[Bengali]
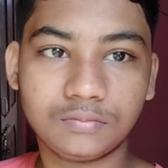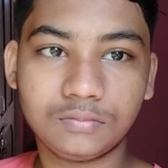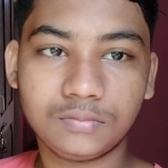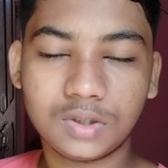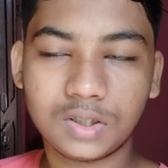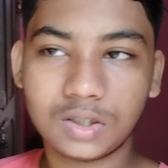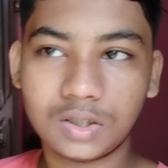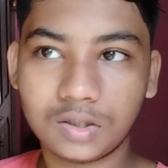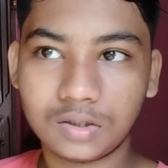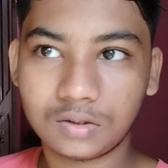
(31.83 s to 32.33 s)

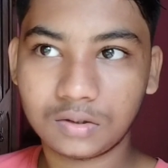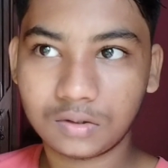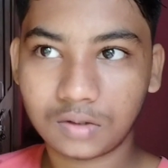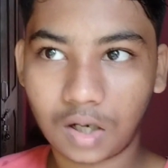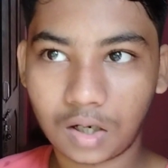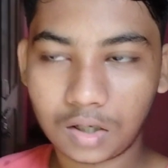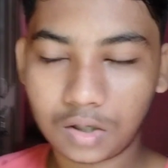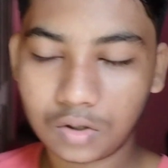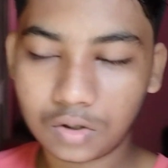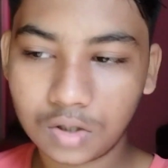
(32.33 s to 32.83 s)
মানে
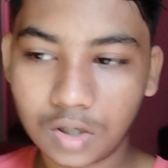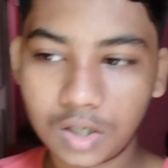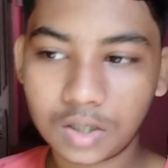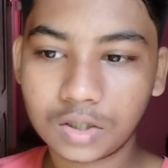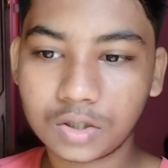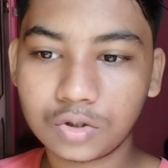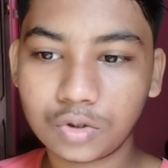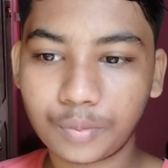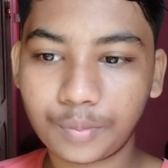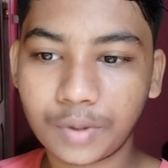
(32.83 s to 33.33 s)
রান্নাঘর আর
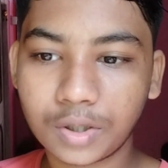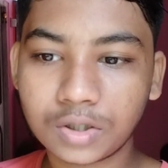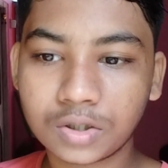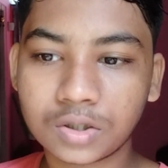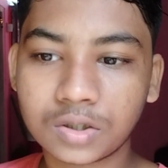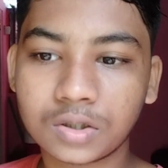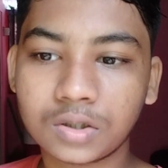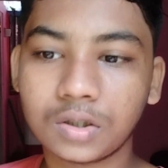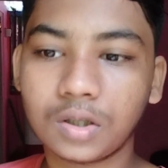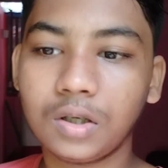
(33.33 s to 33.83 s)
কি সব কাজ
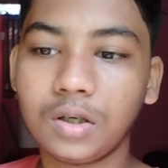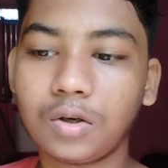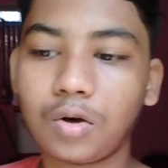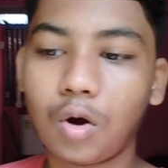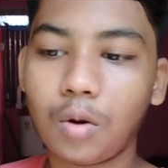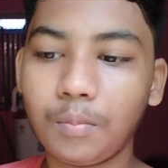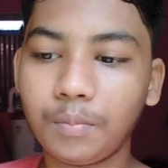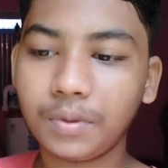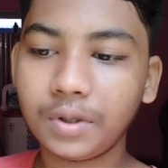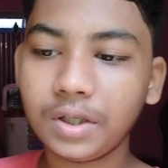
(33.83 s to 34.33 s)

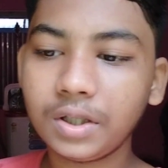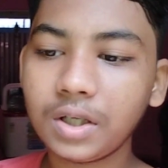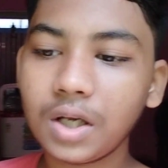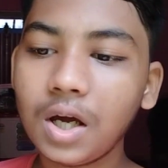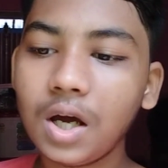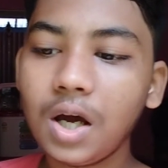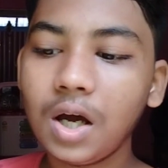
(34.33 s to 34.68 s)
কমপ্লিট